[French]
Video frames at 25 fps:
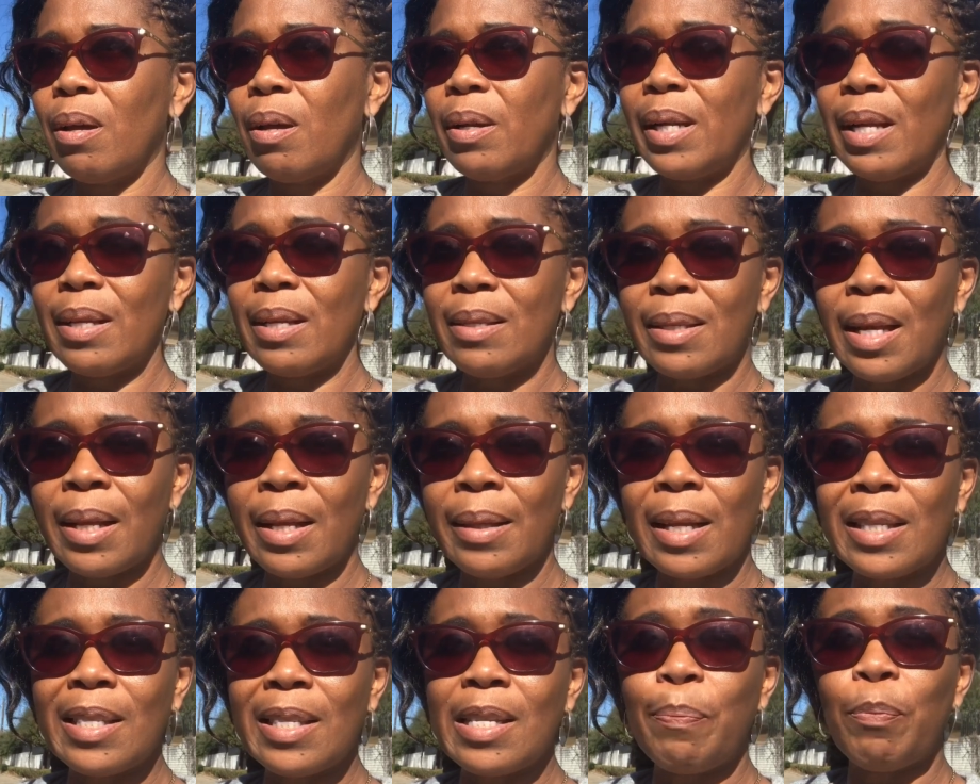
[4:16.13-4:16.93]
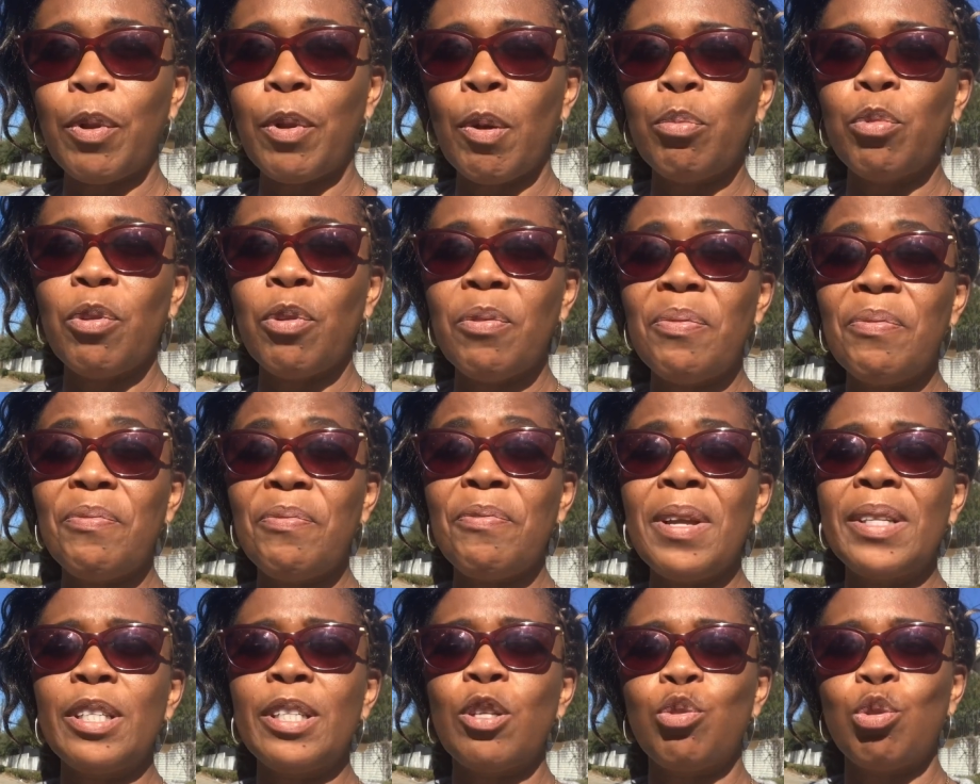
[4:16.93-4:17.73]
dessine des diplômes de
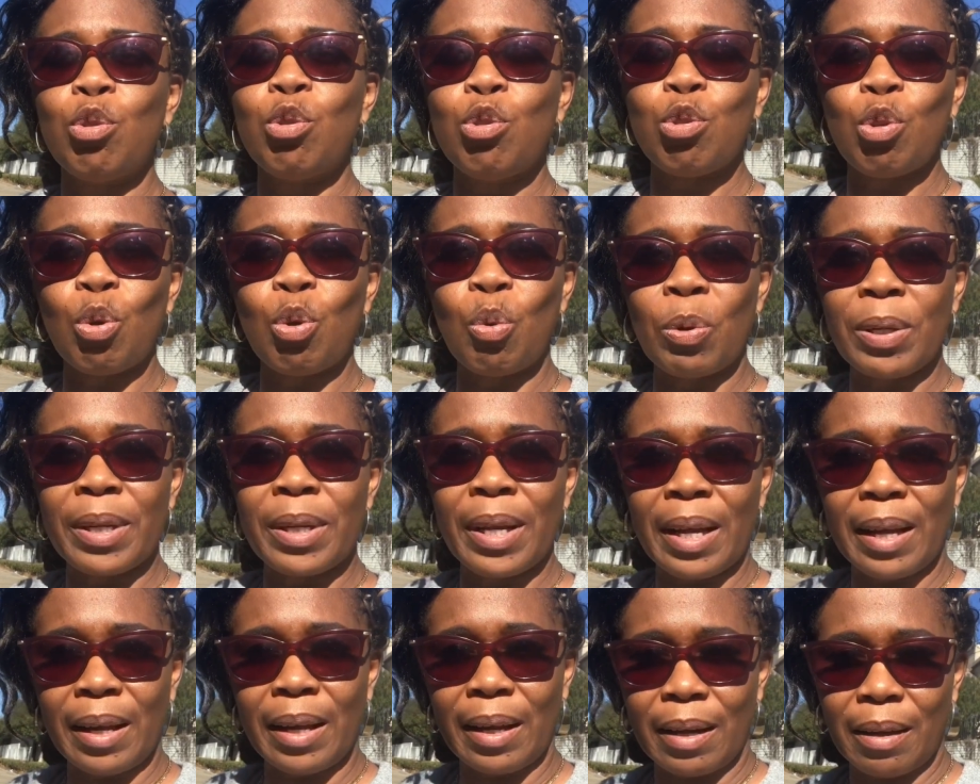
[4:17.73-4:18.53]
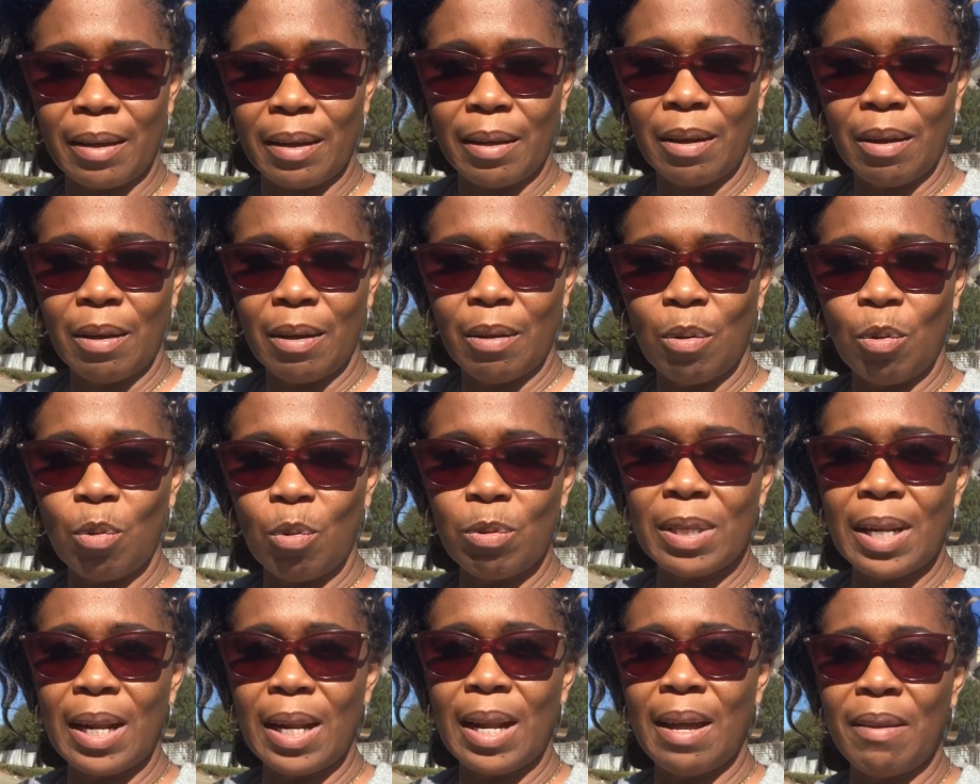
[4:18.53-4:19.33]
fin d'études secondaires aux
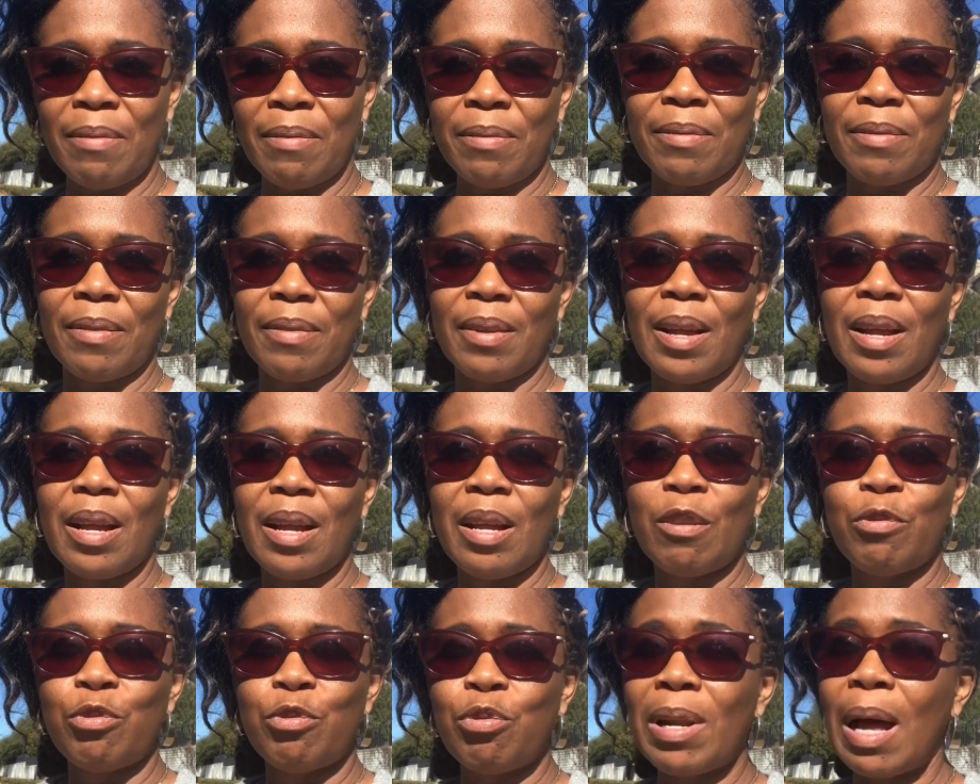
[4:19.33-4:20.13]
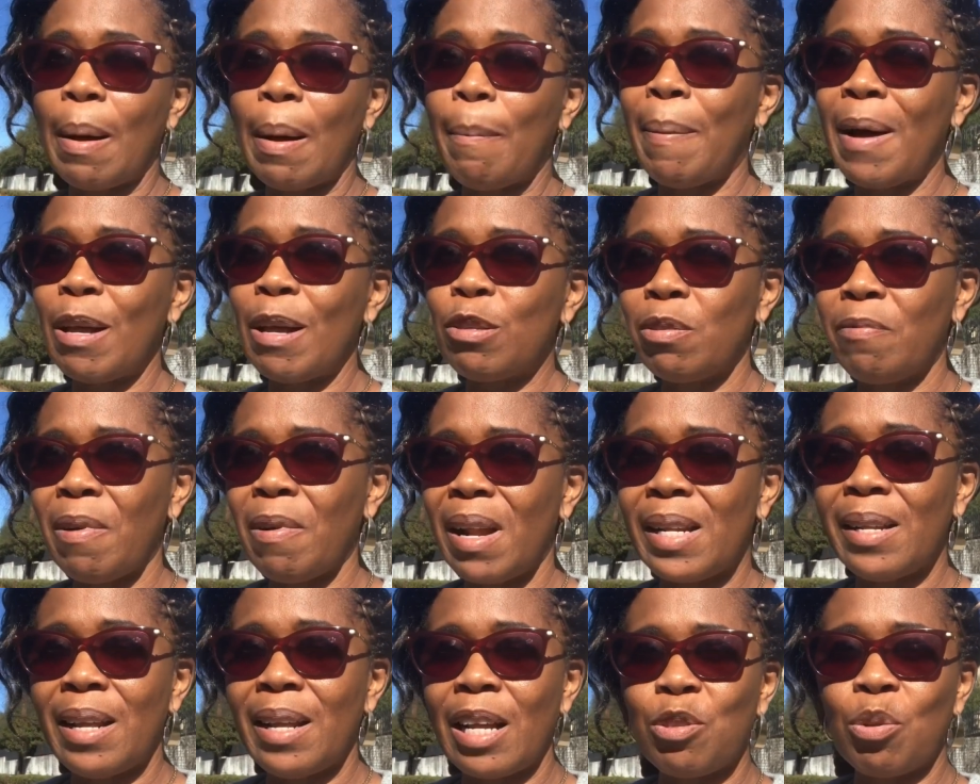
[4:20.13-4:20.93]
élèves sur la base de
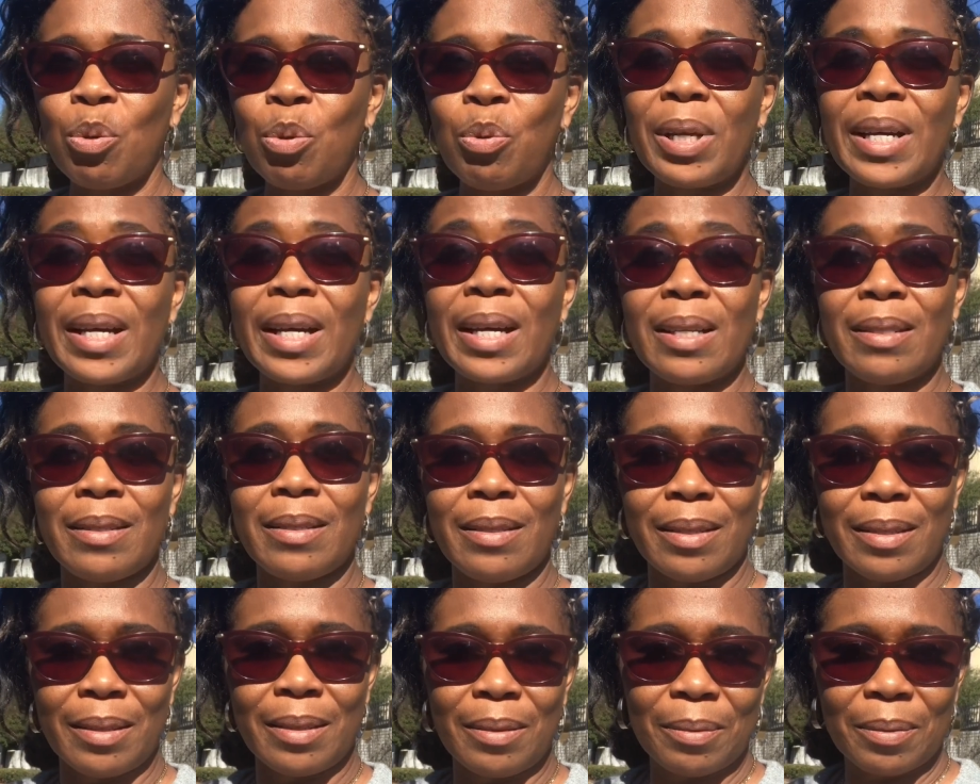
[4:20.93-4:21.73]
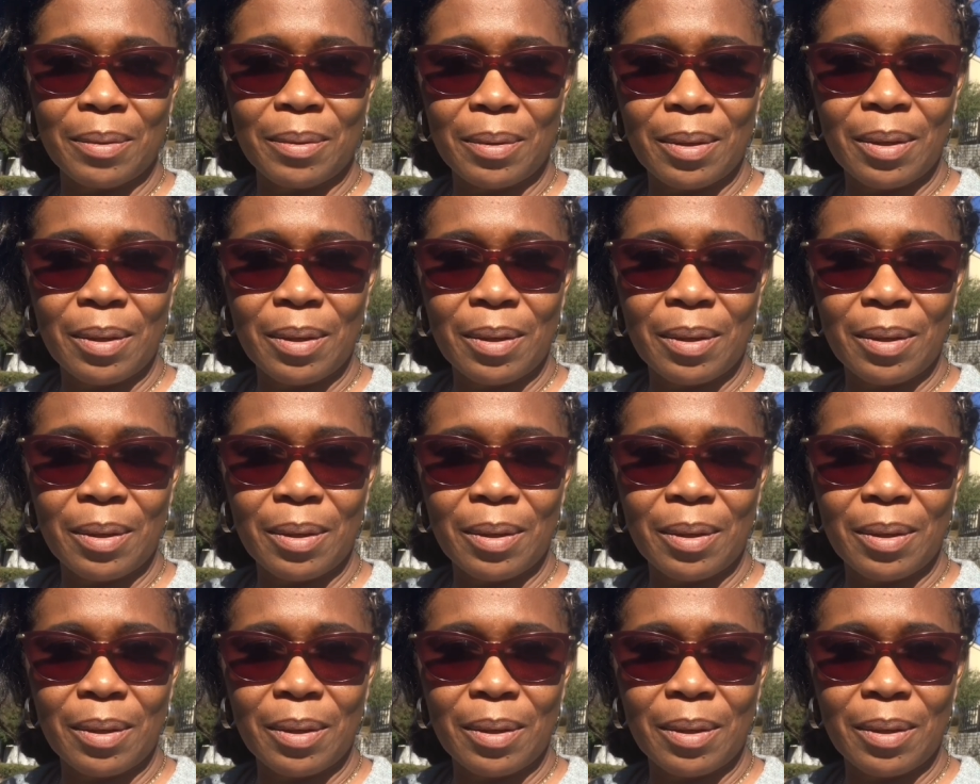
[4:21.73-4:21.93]
validation de crédit.